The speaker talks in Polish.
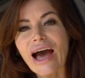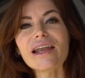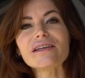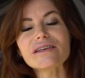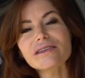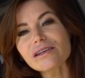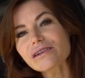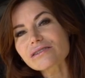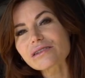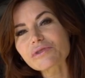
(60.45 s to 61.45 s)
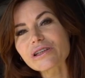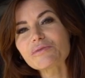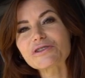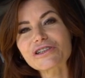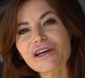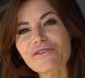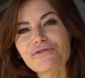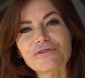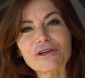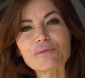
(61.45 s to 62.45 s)
Ale nie tylko zamkniemy się
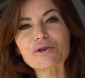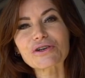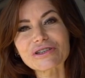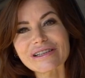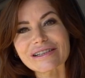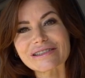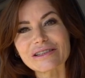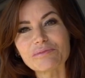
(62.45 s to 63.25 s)
w motoryzacji.